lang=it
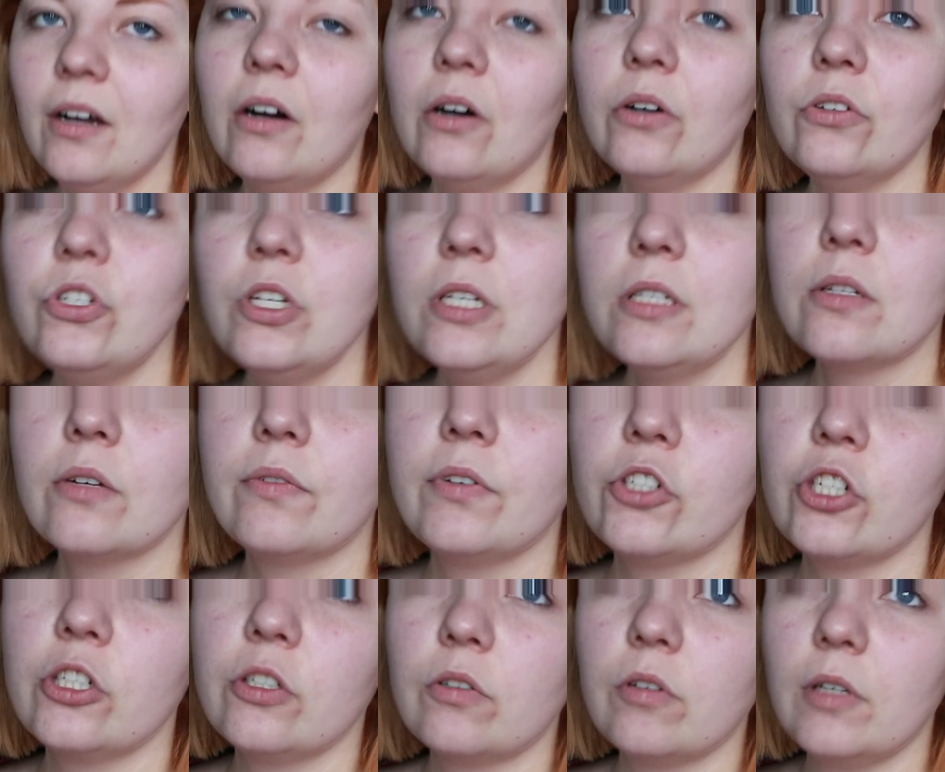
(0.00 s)
Oggi sto
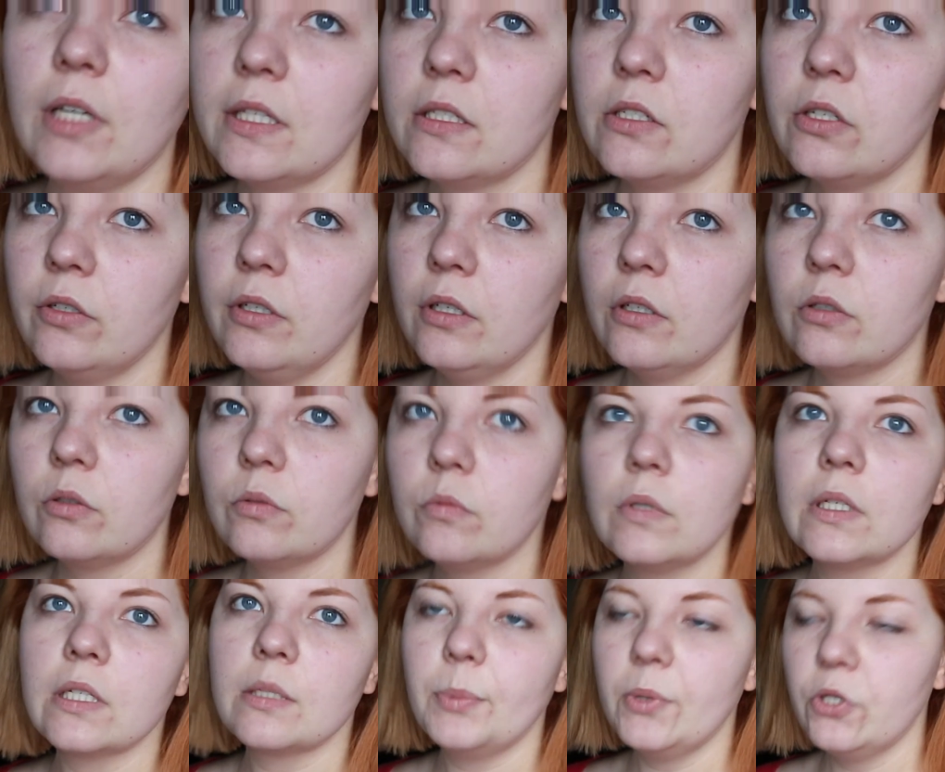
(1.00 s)
facendo colazione con
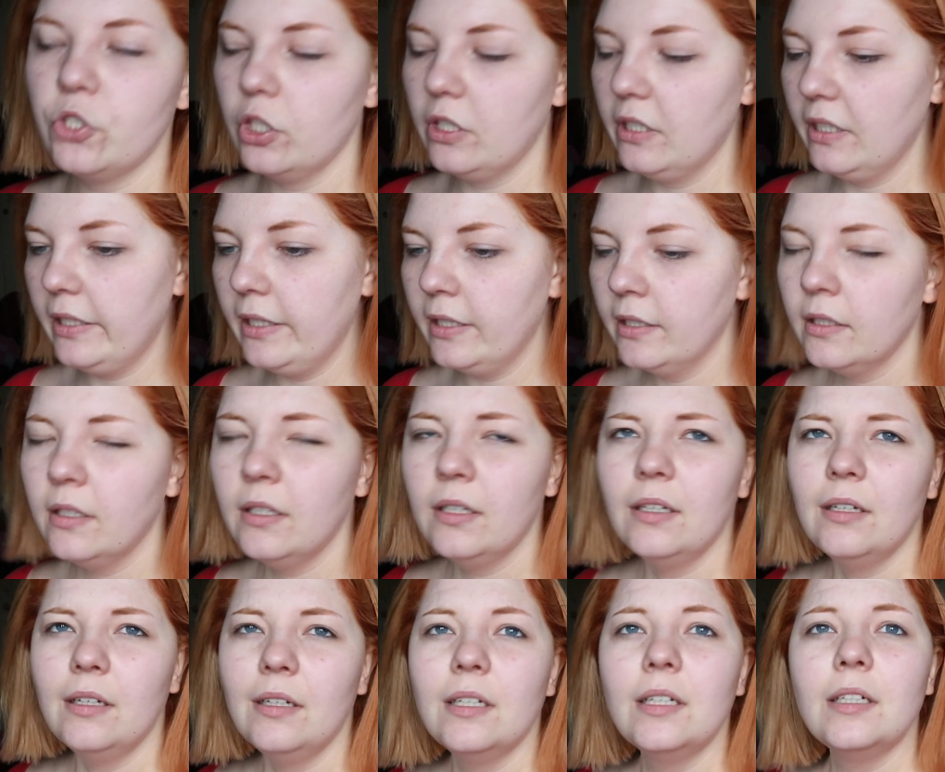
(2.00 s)
una specie di
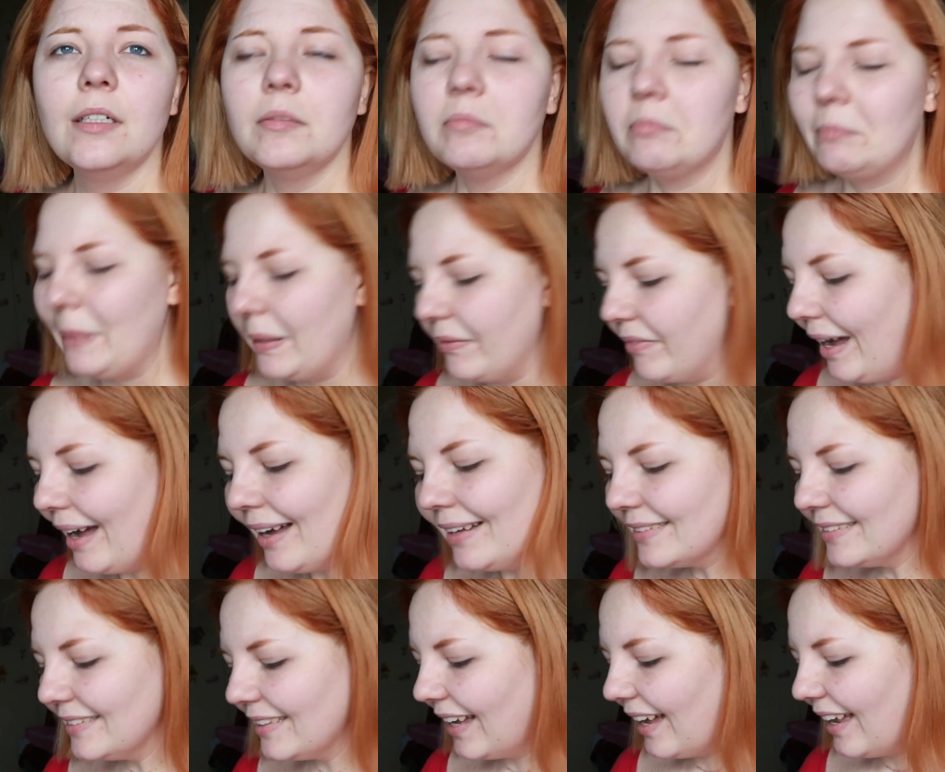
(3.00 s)

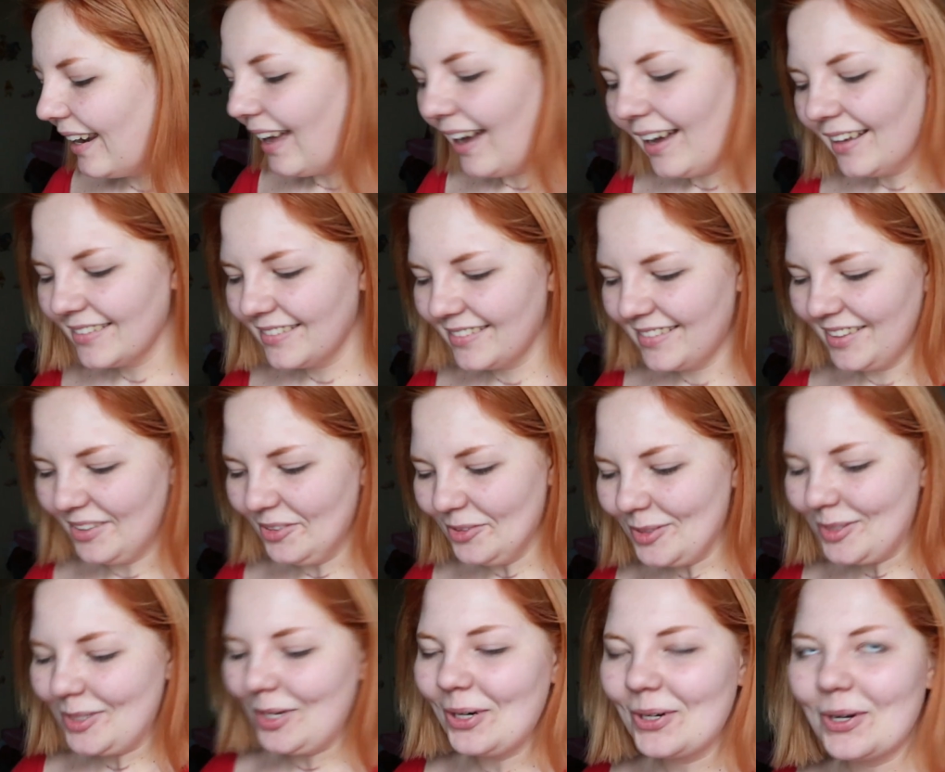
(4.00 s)
bevanda, latte,
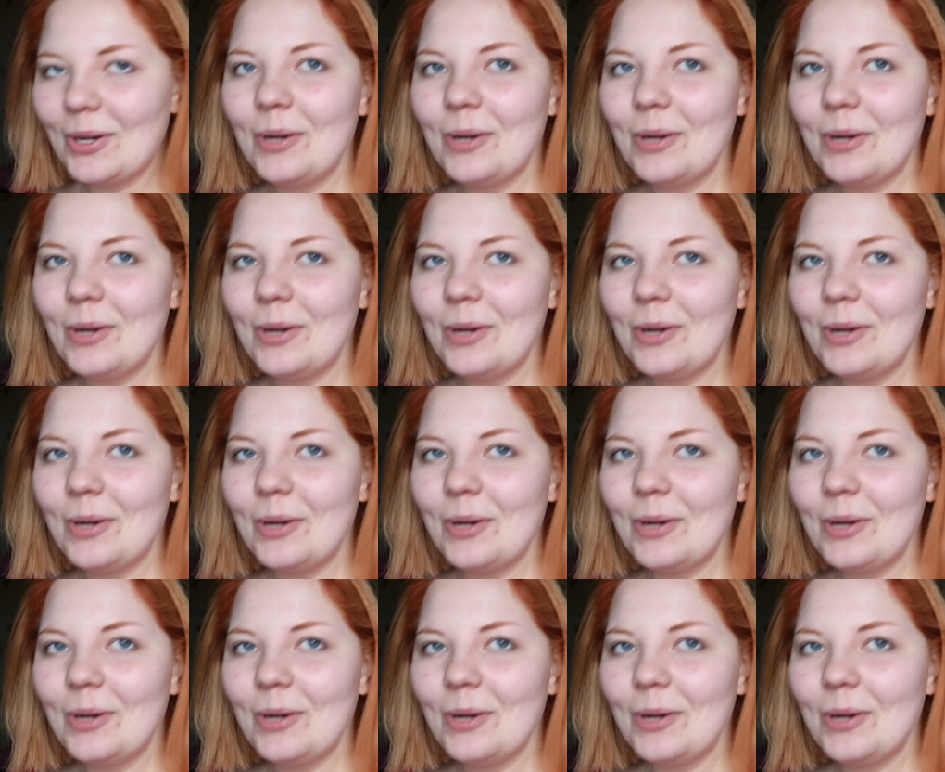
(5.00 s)
non so